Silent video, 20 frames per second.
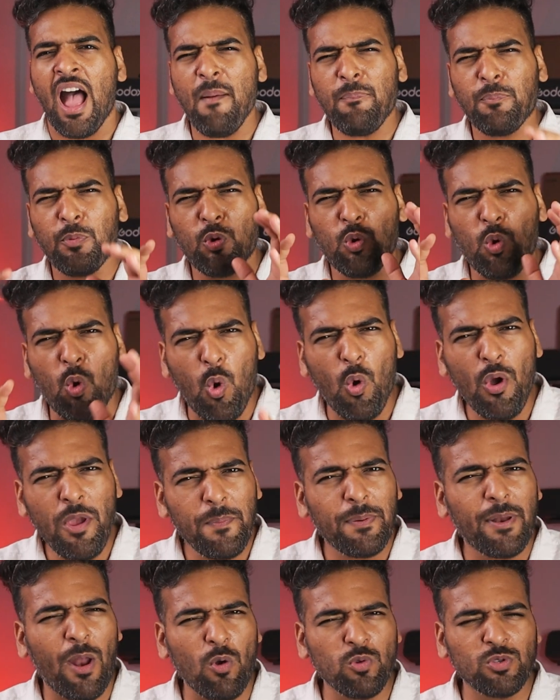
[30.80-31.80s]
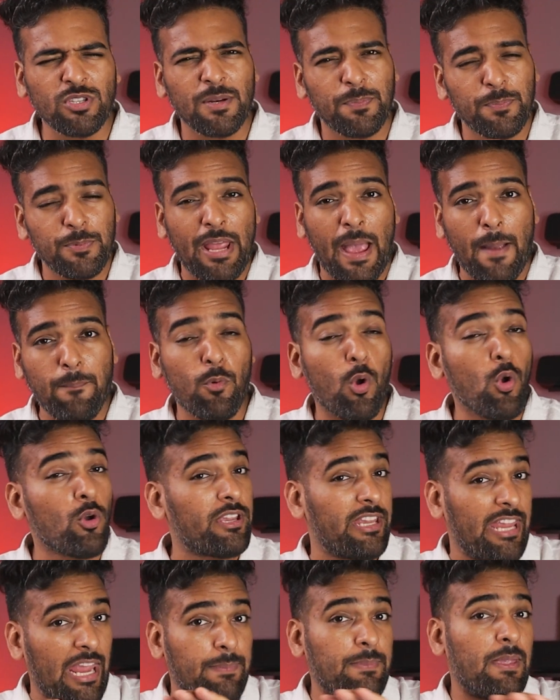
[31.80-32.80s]
अब कोई ब्राउजर अपने आप को
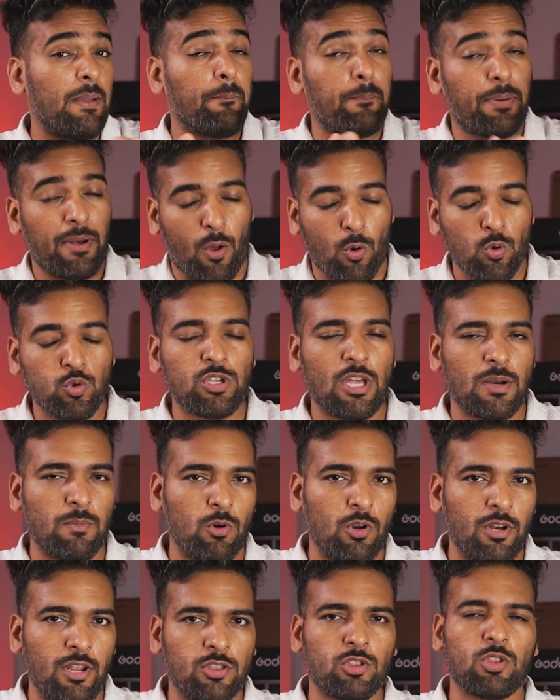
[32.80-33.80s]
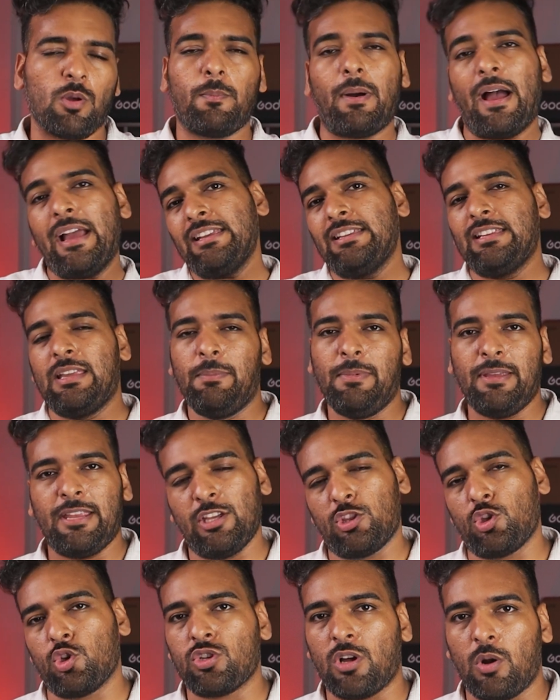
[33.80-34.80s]
गेमिंग ब्राउजर बोले तो भाई गिमी
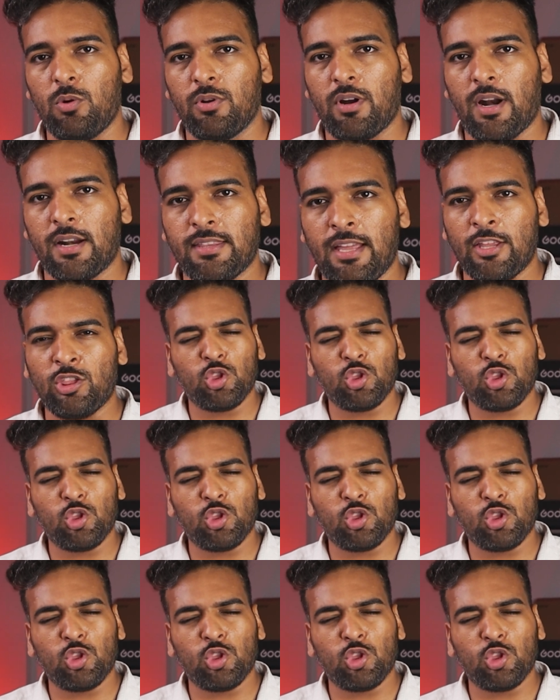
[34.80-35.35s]
की तो साउंड करता